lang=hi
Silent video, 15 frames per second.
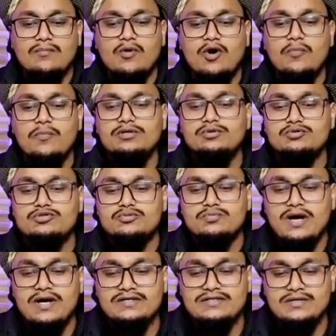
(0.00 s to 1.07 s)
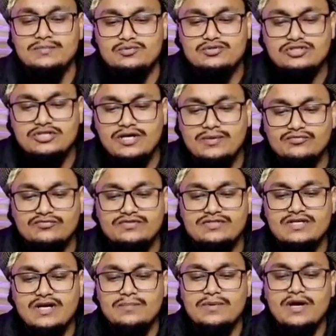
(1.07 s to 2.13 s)
मोहम्मद उस्मान ये पूछते हैं
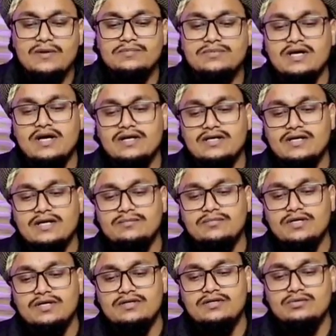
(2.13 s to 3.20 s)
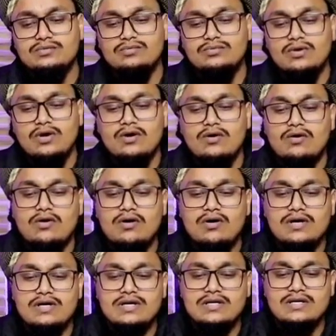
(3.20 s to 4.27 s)
मुफ्ती साहब मैं आपकी हर क्लिप देखती हूँ
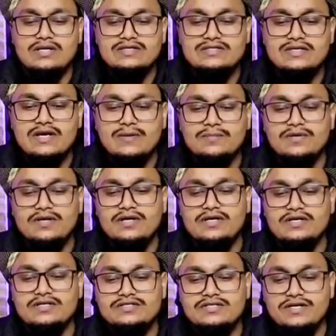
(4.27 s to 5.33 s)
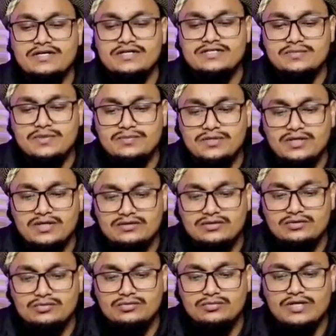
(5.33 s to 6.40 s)
और इसे अपने स्टेटस पर भी
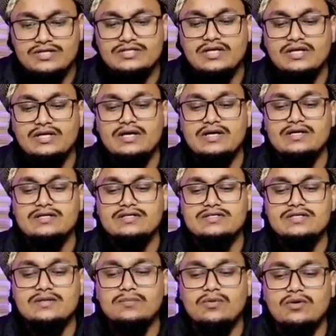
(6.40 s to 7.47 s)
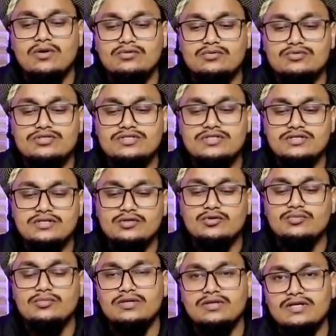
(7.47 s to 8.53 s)
रखती हूँ माशाल्लाह इससे बहुत कुछ सीखने
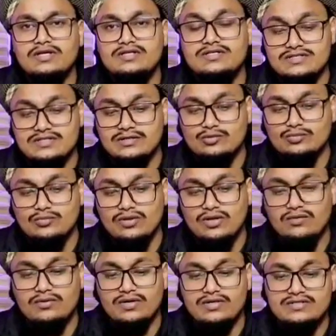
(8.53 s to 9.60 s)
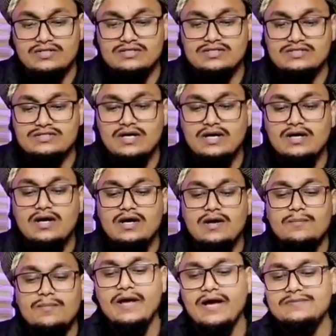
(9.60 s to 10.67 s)
को मिलता है जजाकम्ल जजा
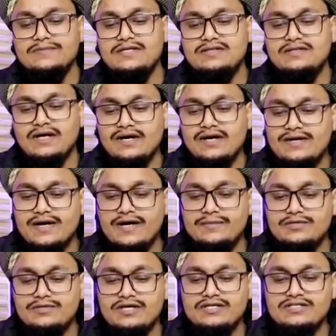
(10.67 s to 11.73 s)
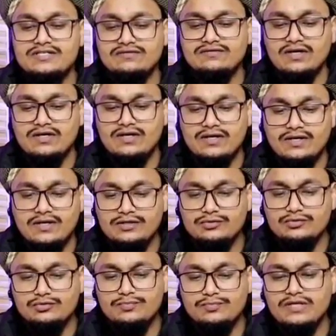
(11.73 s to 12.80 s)
मैं आपसे थर्ड टाइम यही सवाल कर
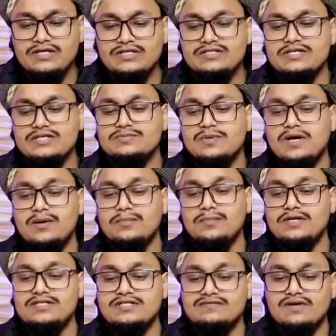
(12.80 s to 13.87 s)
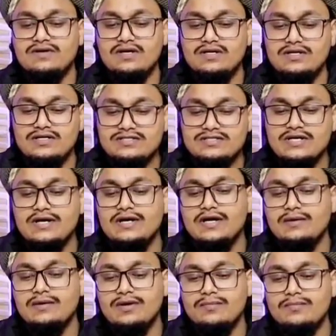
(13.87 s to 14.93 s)
रही हूँ प्लीज़ इस बार मेरा सवाल इस
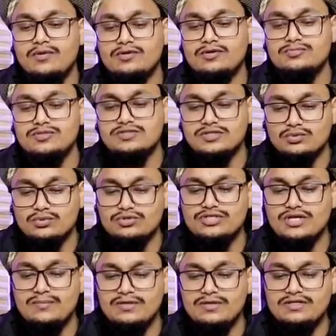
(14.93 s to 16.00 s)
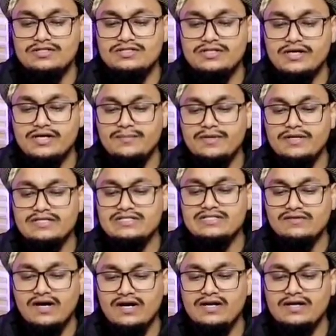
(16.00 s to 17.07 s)
सड़ने कमेंट बॉक्स में ज़रूर शामिल कीजिएगा मेरा
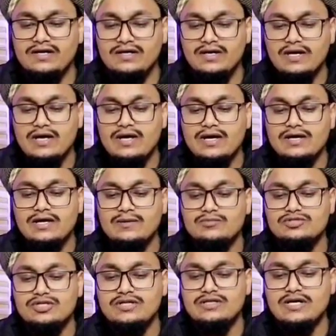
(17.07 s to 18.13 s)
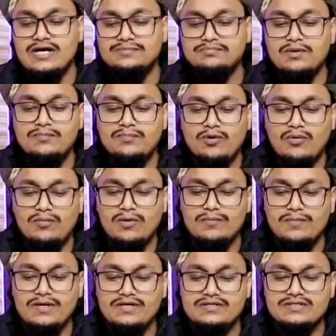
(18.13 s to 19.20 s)
सवाल है कि मुझे दांत में
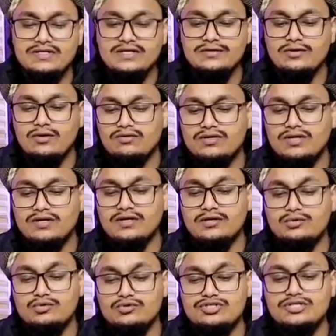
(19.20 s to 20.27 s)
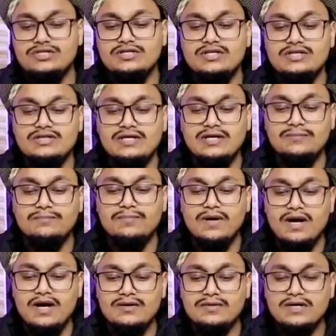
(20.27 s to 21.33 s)
प्रॉब्लम है इसलिए डॉक्टर ने कुछ दिन तक
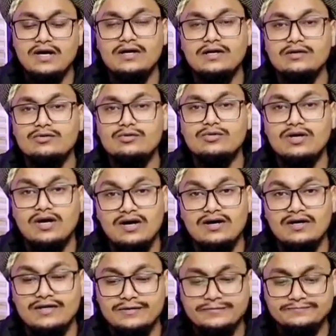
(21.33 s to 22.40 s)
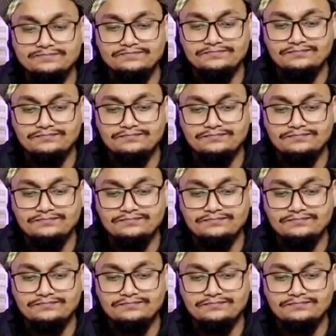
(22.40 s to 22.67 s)
पान खाने को कहा है